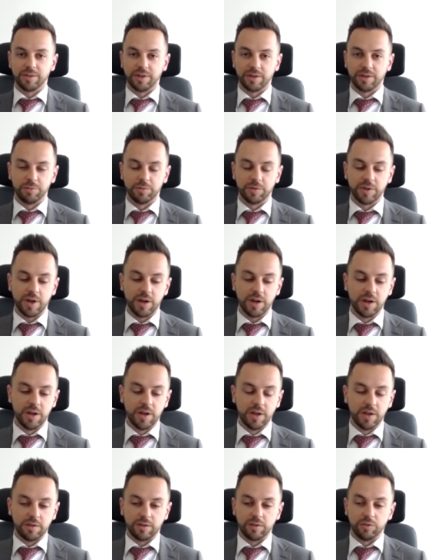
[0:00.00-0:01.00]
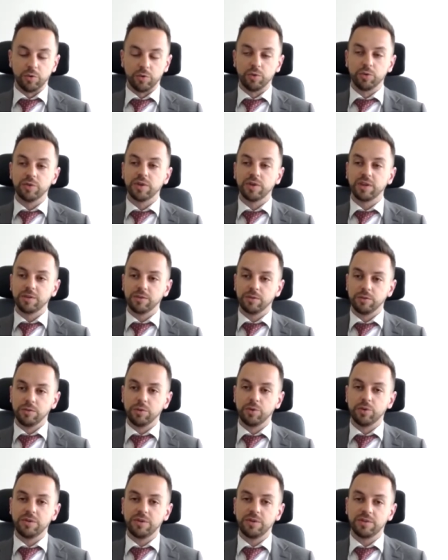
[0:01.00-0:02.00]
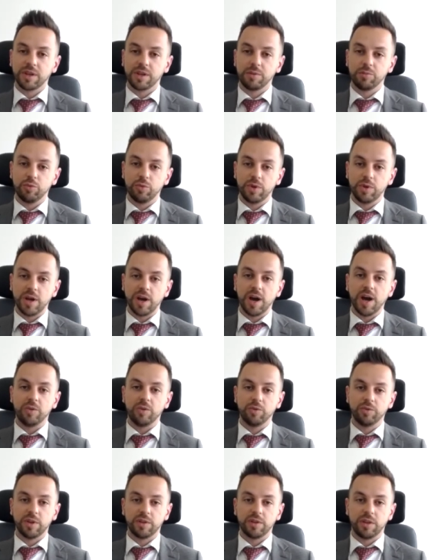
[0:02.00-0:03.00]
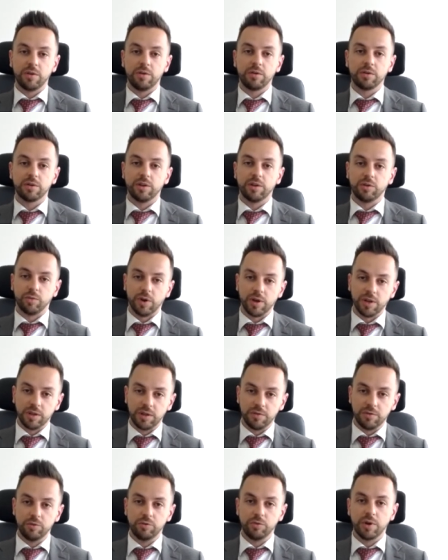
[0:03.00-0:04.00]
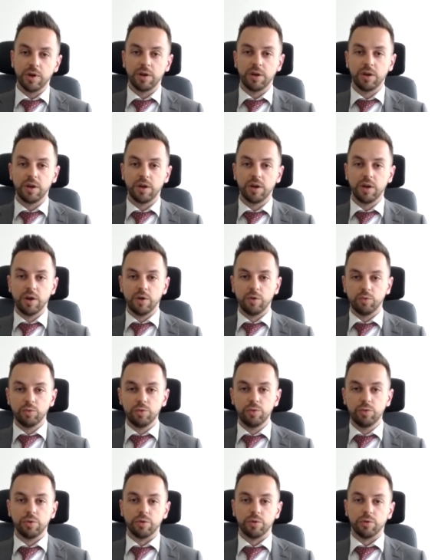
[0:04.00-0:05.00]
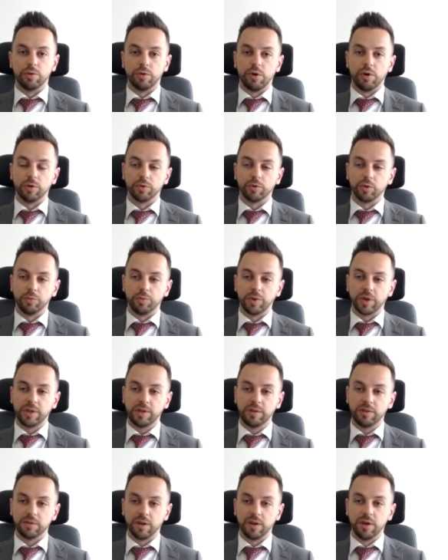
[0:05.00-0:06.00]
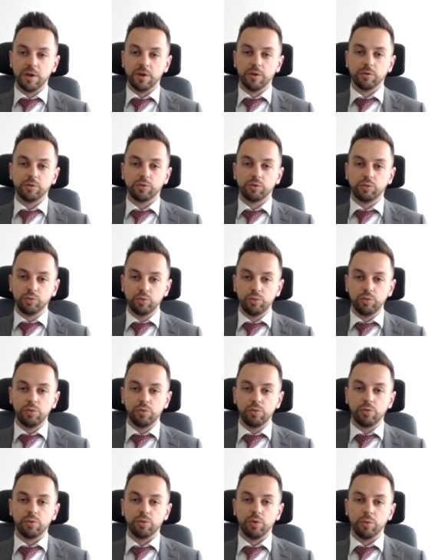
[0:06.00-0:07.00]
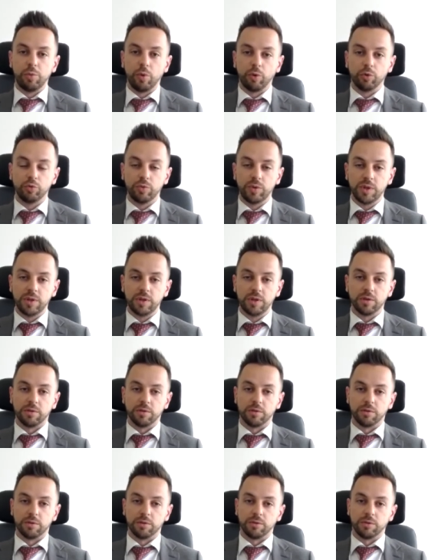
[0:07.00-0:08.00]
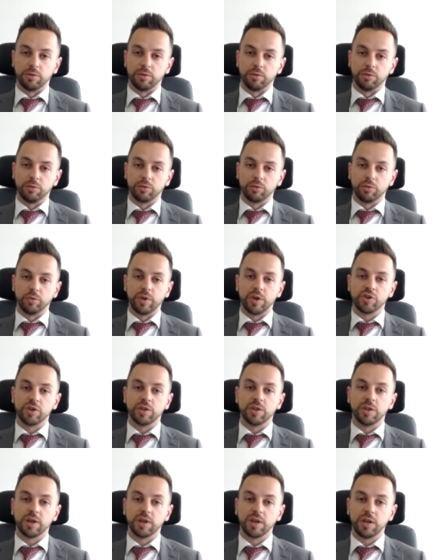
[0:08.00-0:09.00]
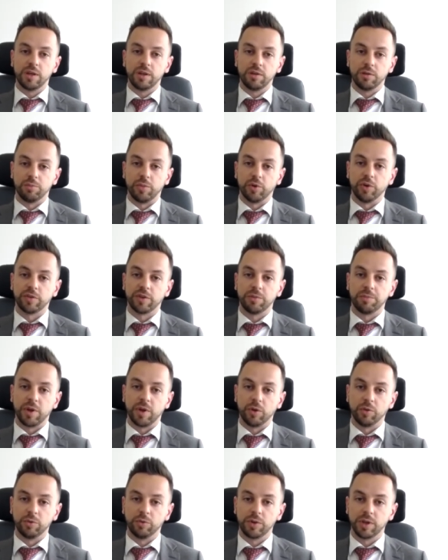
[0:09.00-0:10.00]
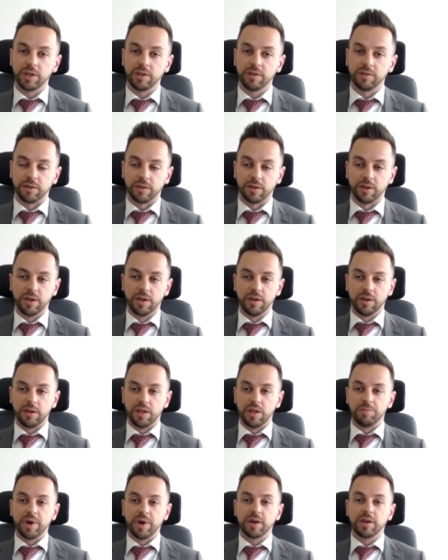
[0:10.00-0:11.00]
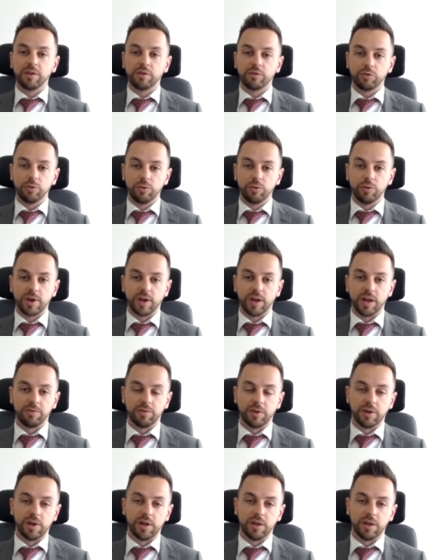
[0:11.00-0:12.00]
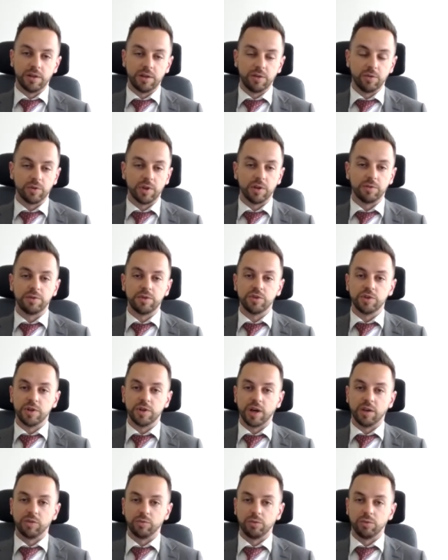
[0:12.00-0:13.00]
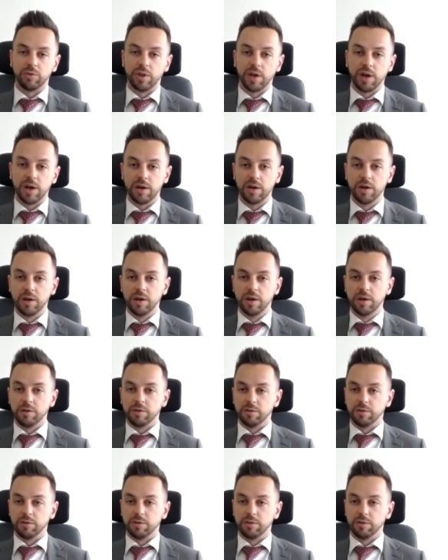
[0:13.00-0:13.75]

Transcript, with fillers: ça comme ça, c'est de, redistribuer à nos adhérents, qu'ils soient individuels ou entreprises, tout le produit de ce qu'on a généré pendant cette période de crise. Il n'est pas question qu'à la fin de l'année, on affiche des résultats